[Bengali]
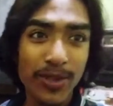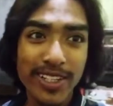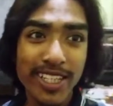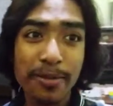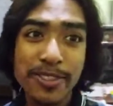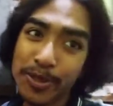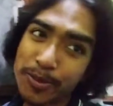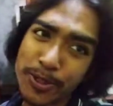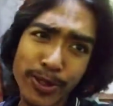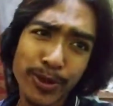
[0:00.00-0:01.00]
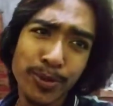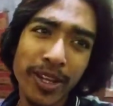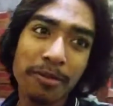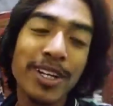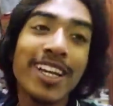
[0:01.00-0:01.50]
করে দিয়ে আমি ঝটপট করে
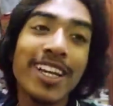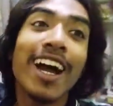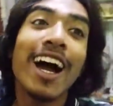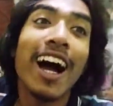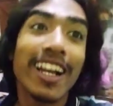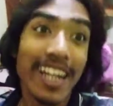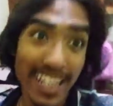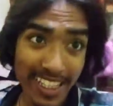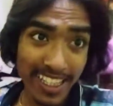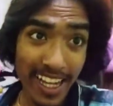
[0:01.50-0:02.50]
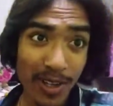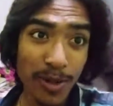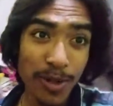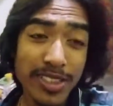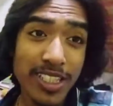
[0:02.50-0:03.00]
ঘুমিয়ে পড়ি আর কালকে দেখা
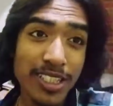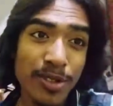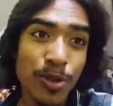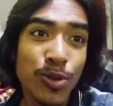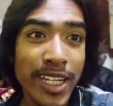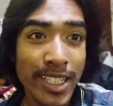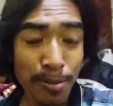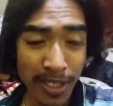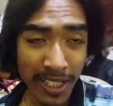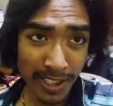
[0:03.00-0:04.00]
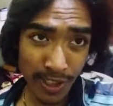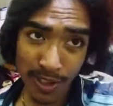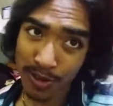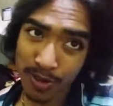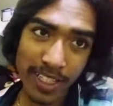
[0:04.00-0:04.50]
করে দিচ্ছি নতুন একটা দিনের
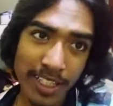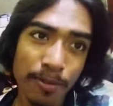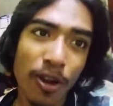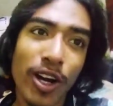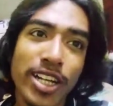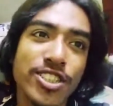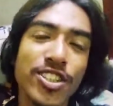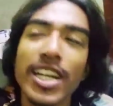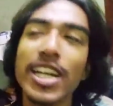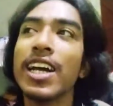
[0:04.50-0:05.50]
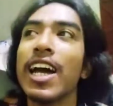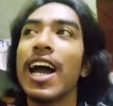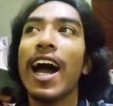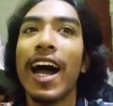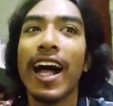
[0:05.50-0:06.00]
সঙ্গে নতুন একটা ব্লগের সঙ্গে
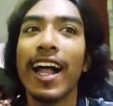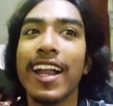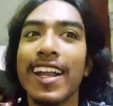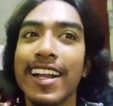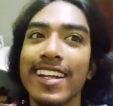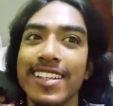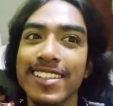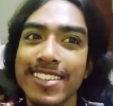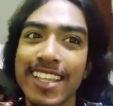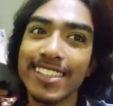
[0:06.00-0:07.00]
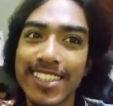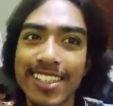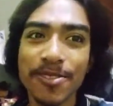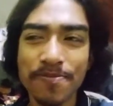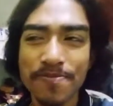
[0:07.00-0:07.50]
আর
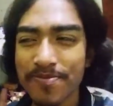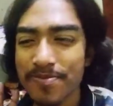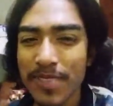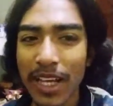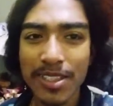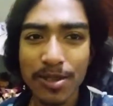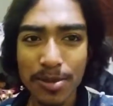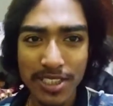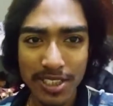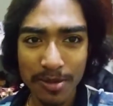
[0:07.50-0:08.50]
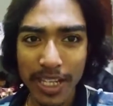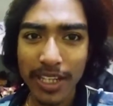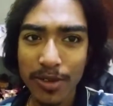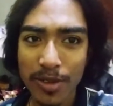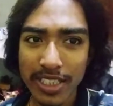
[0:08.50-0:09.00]
তাছাড়াও তোমাদের সামনে
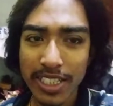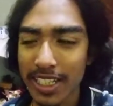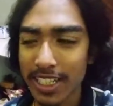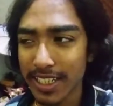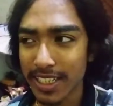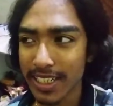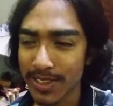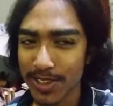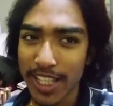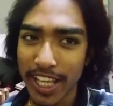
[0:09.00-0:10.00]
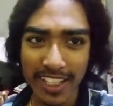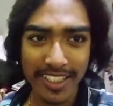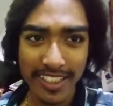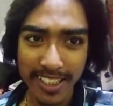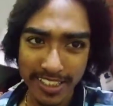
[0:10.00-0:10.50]
একটু অর্ধেক কালকে কিছু
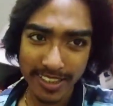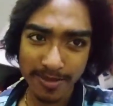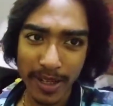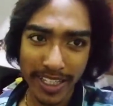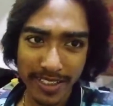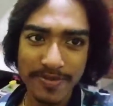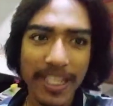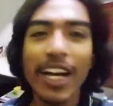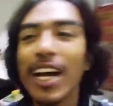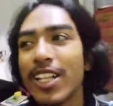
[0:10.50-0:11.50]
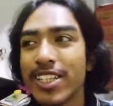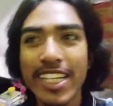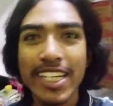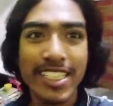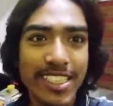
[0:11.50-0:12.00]
দেখাতে পারি তো
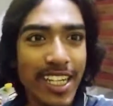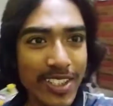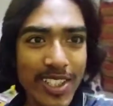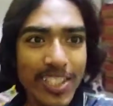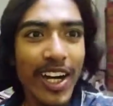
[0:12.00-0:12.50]
ঠিক আছে যা হোক